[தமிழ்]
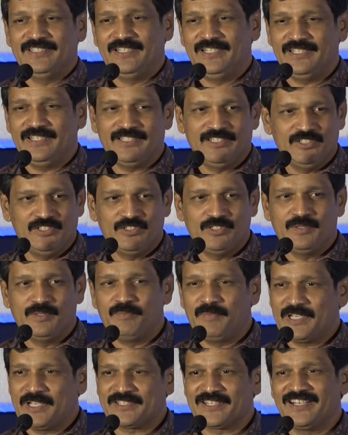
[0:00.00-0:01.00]
அது
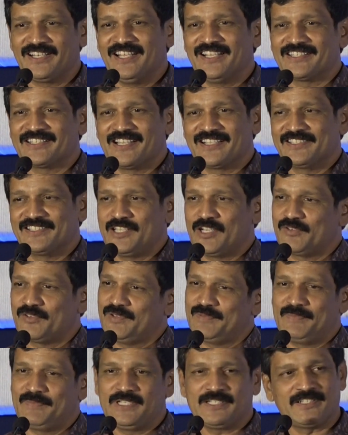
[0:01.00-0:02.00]
மாஸ்டர்லாம் இருக்காங்க
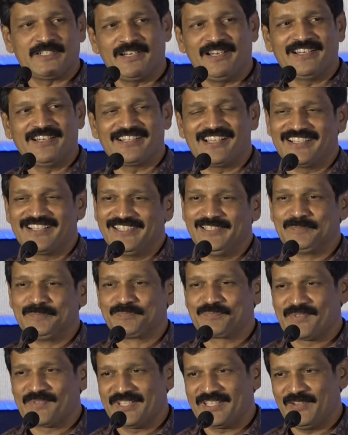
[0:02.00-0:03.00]
ஜாக்கோர் மாஸ்டர்லாம் இருக்காங்க
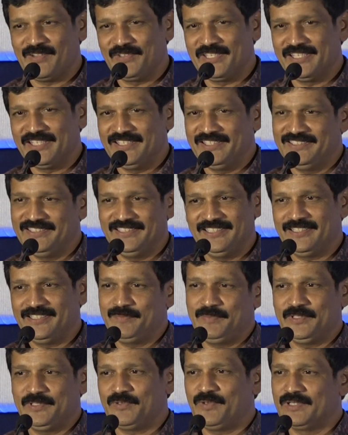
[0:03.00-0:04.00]
கவிஞர்
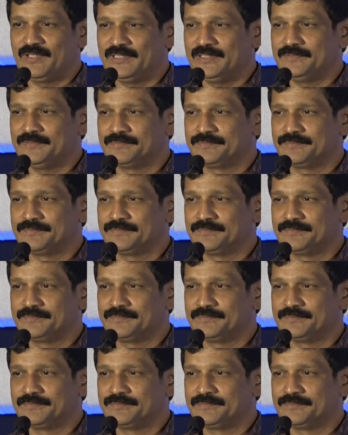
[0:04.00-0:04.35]
எடுத்து பேசுவாங்க